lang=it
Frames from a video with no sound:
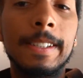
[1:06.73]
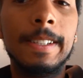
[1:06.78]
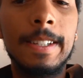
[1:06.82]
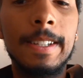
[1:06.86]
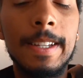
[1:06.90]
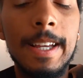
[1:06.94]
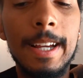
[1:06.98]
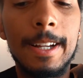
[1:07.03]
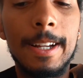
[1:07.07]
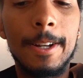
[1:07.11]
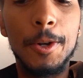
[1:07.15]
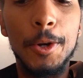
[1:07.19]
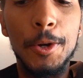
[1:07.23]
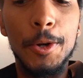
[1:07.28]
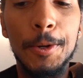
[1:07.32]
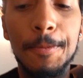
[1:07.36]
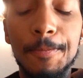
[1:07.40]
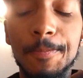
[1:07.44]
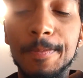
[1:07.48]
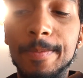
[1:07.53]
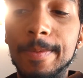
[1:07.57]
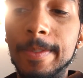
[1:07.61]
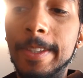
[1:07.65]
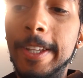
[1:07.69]
Ecco,
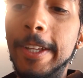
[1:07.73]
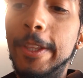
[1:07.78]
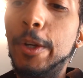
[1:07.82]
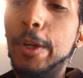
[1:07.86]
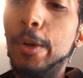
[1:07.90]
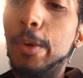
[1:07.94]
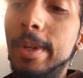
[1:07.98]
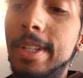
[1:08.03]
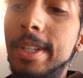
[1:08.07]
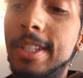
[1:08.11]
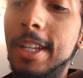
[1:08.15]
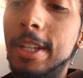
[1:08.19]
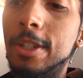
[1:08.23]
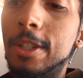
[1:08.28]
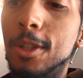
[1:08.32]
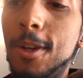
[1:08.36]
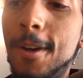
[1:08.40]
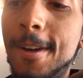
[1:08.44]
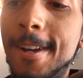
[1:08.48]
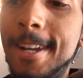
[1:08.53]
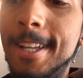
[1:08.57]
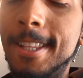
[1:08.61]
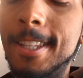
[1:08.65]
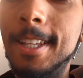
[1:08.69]
dietro questa
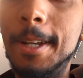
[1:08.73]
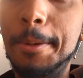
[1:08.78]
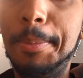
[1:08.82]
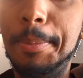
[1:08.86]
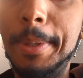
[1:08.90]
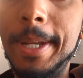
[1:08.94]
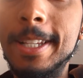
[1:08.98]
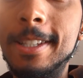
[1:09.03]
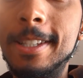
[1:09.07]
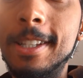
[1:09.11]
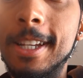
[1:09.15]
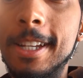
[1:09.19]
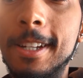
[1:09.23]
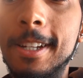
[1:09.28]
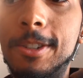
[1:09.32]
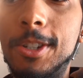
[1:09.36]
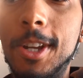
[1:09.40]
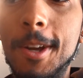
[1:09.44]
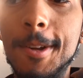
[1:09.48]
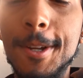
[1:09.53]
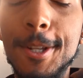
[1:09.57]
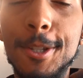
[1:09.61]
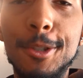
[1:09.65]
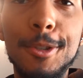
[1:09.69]
storia di riprese
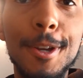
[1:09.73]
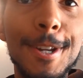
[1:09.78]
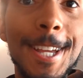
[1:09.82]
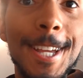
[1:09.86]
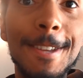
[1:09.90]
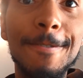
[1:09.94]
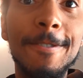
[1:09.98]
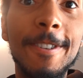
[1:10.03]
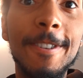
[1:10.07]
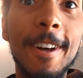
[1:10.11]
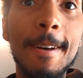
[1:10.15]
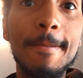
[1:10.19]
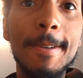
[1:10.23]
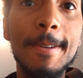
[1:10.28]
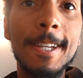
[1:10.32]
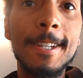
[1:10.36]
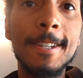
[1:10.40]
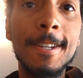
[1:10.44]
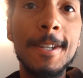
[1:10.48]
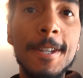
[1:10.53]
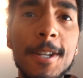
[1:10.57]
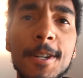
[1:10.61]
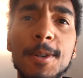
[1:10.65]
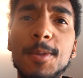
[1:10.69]
c'è una storia infame,
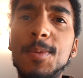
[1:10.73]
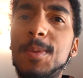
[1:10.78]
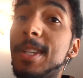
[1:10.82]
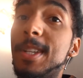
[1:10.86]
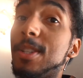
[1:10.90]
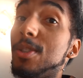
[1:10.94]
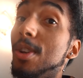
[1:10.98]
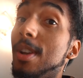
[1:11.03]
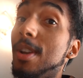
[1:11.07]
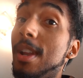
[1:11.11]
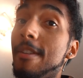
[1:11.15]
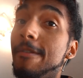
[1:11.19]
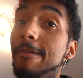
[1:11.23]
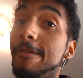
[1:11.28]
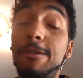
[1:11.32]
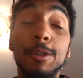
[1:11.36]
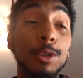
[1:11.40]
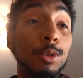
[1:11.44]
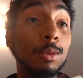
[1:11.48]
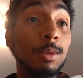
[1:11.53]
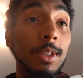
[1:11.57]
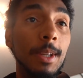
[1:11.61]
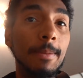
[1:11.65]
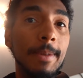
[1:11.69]
una storia
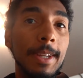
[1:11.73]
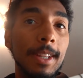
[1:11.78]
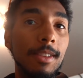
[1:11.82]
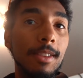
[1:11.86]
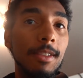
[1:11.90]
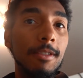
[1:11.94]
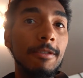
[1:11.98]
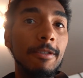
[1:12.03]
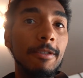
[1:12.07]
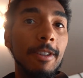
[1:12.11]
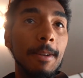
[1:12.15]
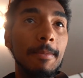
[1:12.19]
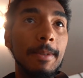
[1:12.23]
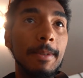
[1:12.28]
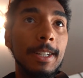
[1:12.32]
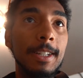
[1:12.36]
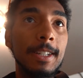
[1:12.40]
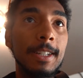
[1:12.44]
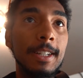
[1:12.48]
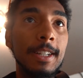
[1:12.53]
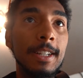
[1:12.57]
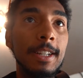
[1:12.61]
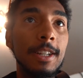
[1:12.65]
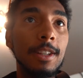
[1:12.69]
fottutamente infame,
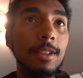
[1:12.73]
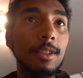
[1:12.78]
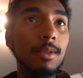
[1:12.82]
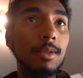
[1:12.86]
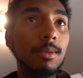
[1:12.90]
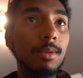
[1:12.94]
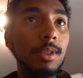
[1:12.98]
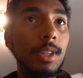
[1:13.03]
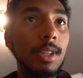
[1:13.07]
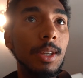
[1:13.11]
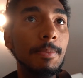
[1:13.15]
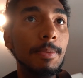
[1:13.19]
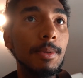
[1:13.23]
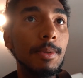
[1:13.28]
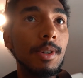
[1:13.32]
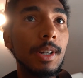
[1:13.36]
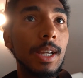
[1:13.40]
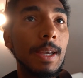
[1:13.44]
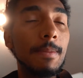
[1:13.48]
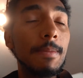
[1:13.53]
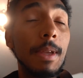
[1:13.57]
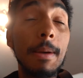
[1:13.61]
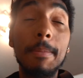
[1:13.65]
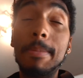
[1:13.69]
di un tipo
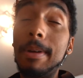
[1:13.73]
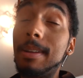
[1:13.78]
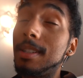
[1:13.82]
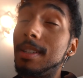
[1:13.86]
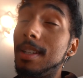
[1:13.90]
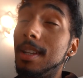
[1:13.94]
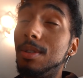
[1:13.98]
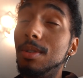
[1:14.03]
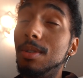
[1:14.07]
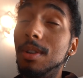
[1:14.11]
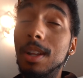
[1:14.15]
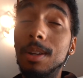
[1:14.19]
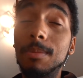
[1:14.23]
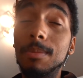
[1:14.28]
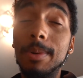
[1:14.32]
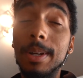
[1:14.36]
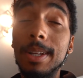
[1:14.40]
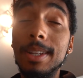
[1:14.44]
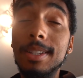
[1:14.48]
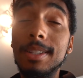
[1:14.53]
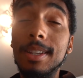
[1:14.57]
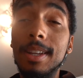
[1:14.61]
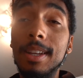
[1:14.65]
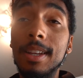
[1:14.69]
che mi ha passato le
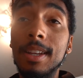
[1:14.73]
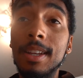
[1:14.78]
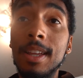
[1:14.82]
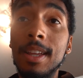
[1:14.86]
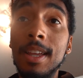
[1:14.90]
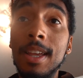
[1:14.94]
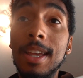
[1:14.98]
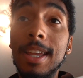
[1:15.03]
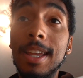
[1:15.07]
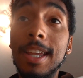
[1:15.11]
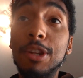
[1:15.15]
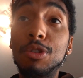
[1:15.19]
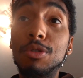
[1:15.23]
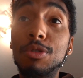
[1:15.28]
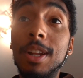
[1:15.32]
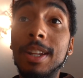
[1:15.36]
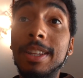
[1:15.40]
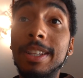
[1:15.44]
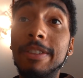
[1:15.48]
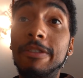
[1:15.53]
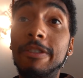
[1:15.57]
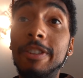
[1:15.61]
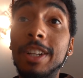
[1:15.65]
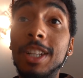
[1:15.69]
riprese in una
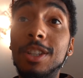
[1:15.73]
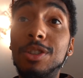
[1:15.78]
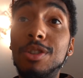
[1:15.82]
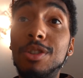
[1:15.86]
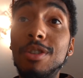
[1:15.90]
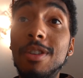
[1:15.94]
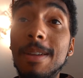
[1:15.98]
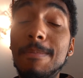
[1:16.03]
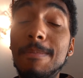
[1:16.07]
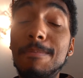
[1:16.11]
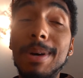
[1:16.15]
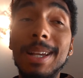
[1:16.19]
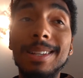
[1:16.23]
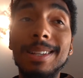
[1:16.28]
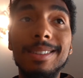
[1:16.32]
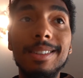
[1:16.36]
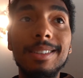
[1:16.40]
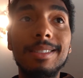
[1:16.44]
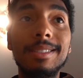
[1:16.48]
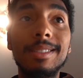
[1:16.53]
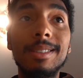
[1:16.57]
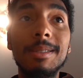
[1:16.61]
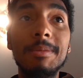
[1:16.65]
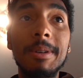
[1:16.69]
definizione
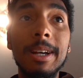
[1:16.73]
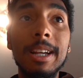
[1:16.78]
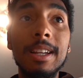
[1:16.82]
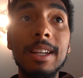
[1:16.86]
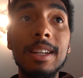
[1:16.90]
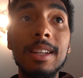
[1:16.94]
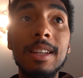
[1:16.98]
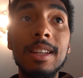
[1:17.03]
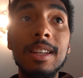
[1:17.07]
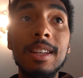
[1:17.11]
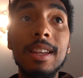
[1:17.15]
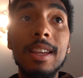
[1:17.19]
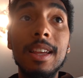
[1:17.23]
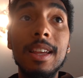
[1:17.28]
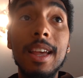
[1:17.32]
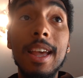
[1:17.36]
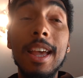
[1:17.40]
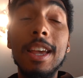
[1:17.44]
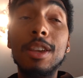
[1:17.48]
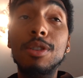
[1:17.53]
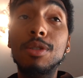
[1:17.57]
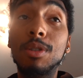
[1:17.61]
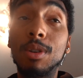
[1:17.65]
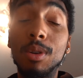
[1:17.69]
bassissima
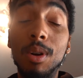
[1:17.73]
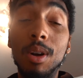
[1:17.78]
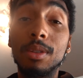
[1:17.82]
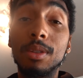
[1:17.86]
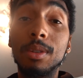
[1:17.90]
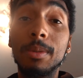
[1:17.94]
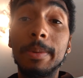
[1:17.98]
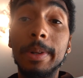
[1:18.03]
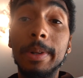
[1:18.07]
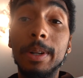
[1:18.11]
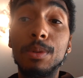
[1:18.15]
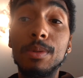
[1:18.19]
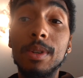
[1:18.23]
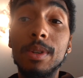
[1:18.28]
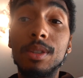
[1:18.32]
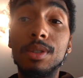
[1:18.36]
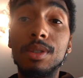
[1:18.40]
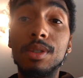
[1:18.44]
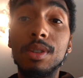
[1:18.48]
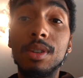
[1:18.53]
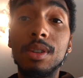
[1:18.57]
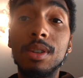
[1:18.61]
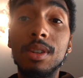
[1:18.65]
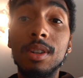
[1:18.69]
e io lo odio per
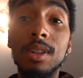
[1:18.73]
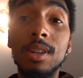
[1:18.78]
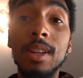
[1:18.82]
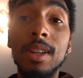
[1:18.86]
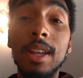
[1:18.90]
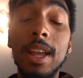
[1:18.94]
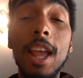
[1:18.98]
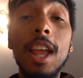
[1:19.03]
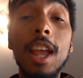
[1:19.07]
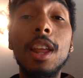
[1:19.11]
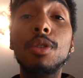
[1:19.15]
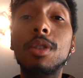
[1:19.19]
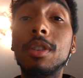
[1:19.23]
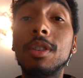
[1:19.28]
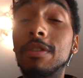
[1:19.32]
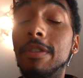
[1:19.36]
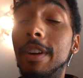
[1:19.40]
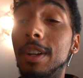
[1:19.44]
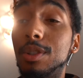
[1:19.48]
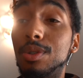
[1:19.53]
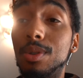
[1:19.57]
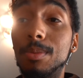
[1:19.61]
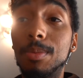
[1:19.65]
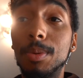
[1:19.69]
questo e non gli
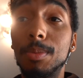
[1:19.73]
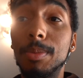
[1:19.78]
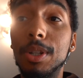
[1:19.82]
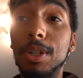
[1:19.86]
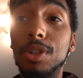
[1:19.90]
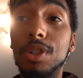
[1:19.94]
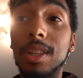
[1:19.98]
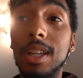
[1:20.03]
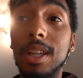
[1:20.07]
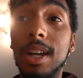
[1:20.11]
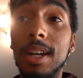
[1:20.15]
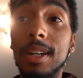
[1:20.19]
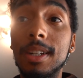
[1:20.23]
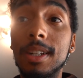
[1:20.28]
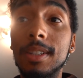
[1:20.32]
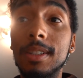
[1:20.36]
faccio pubblicità.